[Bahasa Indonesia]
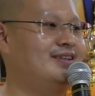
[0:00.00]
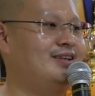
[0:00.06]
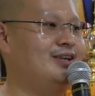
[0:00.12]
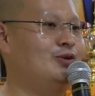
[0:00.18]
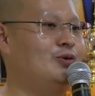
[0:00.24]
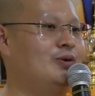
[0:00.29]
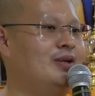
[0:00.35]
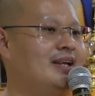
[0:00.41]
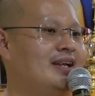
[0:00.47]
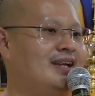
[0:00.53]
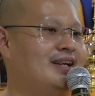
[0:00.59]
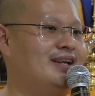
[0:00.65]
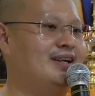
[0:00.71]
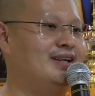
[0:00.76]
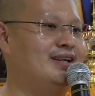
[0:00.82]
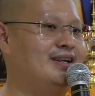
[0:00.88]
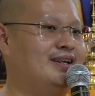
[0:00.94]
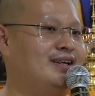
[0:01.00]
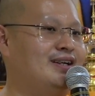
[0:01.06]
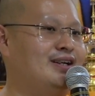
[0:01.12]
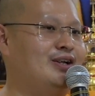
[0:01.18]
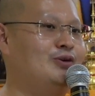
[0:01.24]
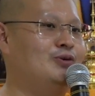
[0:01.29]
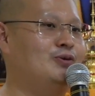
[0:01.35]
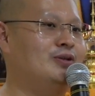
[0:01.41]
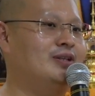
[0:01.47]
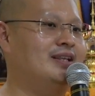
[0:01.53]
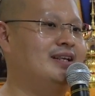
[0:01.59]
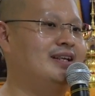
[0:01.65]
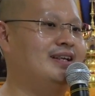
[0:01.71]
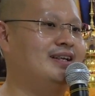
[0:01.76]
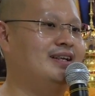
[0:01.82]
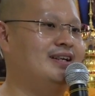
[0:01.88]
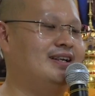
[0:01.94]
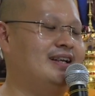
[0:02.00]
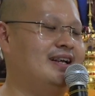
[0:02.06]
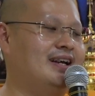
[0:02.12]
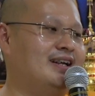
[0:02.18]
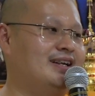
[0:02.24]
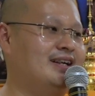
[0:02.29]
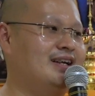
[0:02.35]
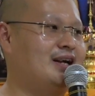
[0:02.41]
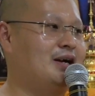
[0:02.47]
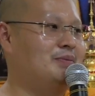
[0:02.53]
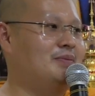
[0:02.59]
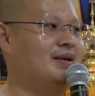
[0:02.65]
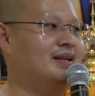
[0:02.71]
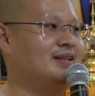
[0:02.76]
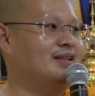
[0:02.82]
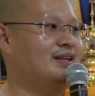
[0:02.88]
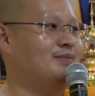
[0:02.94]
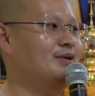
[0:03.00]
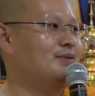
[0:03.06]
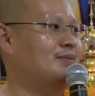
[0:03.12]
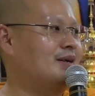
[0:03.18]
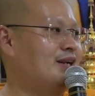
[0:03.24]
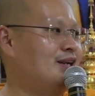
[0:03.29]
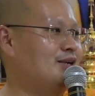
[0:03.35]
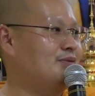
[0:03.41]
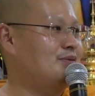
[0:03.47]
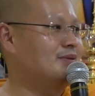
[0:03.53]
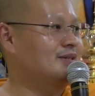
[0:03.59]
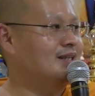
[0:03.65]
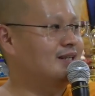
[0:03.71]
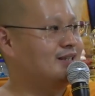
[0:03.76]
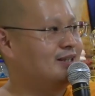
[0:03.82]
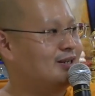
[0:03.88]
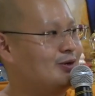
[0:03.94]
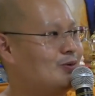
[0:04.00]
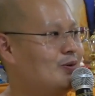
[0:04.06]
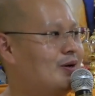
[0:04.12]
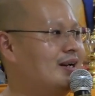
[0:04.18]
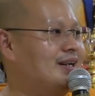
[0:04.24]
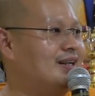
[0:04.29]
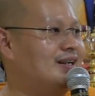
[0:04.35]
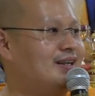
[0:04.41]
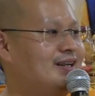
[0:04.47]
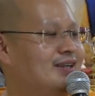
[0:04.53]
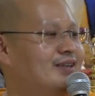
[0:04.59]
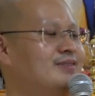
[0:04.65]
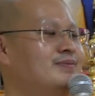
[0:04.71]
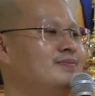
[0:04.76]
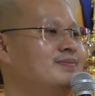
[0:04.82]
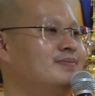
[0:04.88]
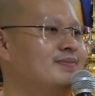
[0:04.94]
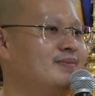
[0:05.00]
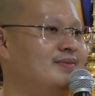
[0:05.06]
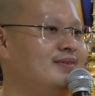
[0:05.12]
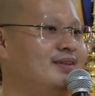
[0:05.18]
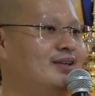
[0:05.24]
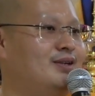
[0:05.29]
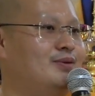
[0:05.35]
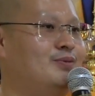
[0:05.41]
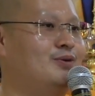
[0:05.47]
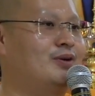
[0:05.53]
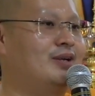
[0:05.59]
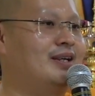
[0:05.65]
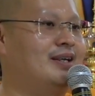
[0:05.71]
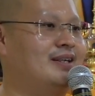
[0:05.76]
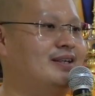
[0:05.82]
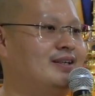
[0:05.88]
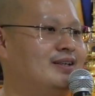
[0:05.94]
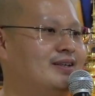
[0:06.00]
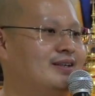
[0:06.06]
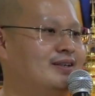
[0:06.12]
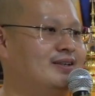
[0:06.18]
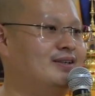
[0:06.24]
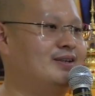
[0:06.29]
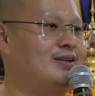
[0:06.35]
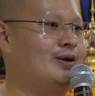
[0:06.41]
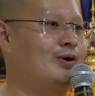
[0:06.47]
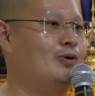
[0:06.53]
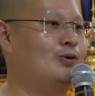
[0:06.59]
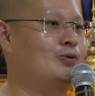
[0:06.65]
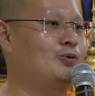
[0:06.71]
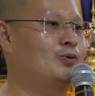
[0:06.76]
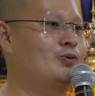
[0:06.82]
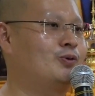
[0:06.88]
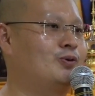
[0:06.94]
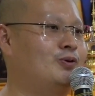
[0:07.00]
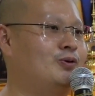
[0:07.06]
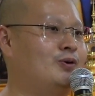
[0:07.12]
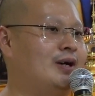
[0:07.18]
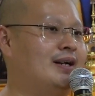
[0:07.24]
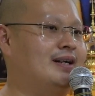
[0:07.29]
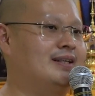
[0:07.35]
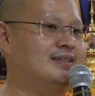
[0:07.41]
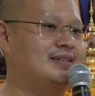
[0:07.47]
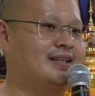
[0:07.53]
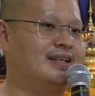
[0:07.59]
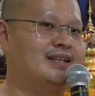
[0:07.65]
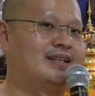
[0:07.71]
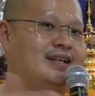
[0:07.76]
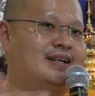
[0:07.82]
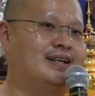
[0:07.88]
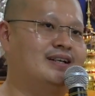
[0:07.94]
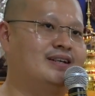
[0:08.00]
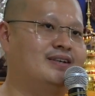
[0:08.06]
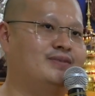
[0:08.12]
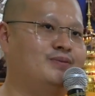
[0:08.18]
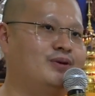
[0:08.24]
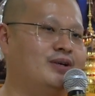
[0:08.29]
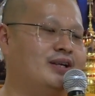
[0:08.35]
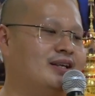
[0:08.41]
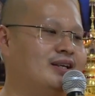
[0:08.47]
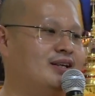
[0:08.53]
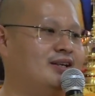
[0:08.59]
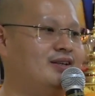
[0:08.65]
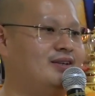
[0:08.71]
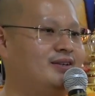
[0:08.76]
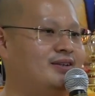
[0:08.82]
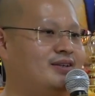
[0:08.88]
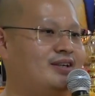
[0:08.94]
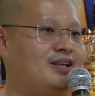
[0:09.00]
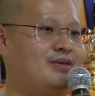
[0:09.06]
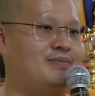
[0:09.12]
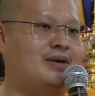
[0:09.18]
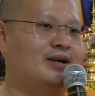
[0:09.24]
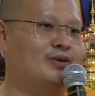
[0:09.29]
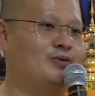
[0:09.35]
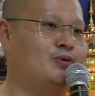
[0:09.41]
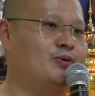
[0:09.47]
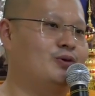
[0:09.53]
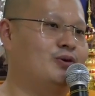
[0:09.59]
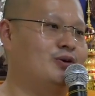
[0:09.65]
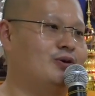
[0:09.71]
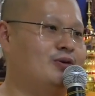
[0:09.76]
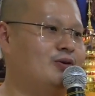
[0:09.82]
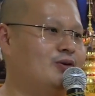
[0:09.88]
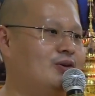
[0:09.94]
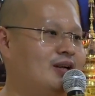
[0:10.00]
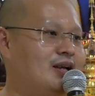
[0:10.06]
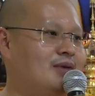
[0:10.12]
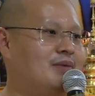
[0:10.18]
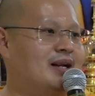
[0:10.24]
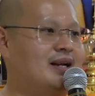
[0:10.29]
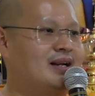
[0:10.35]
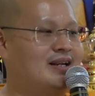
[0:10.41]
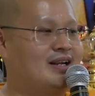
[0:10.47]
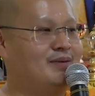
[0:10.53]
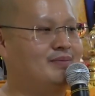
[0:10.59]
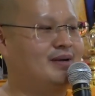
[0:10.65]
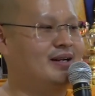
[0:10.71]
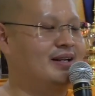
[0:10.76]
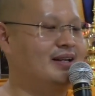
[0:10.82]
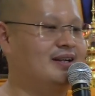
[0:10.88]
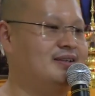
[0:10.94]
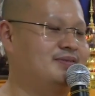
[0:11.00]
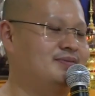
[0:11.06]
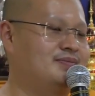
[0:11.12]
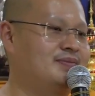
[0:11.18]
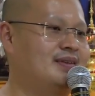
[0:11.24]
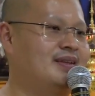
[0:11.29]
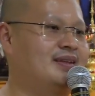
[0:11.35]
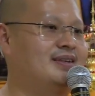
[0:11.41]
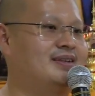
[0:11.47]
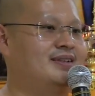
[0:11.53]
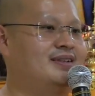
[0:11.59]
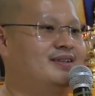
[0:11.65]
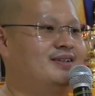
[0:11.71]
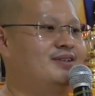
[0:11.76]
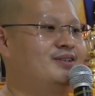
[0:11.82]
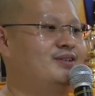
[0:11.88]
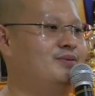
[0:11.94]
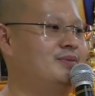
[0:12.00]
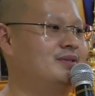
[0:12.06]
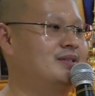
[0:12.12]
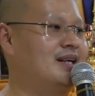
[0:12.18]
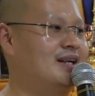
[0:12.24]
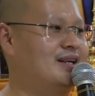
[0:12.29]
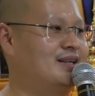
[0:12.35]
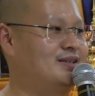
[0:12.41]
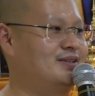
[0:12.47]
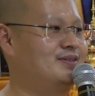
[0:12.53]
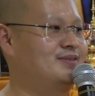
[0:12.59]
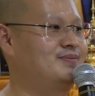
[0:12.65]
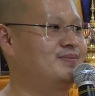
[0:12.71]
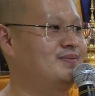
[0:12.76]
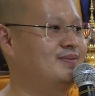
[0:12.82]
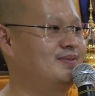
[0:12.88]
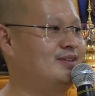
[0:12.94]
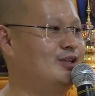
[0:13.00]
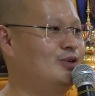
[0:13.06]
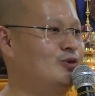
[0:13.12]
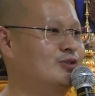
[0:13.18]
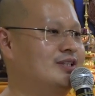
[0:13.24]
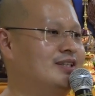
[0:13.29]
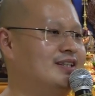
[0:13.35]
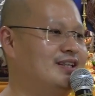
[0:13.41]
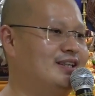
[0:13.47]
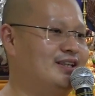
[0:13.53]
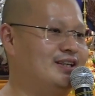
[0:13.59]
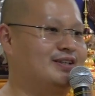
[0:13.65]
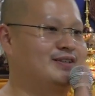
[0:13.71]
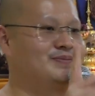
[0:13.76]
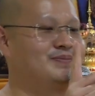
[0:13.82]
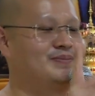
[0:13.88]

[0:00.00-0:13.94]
itu di tidur di ini ya, di kamar. Kamar Bante lebih besar dari ruangan ini. Jadi mungkin kalau ruko ada sekitar mungkin lima ruko lebar kamar ya Besar. Tidur sendiri.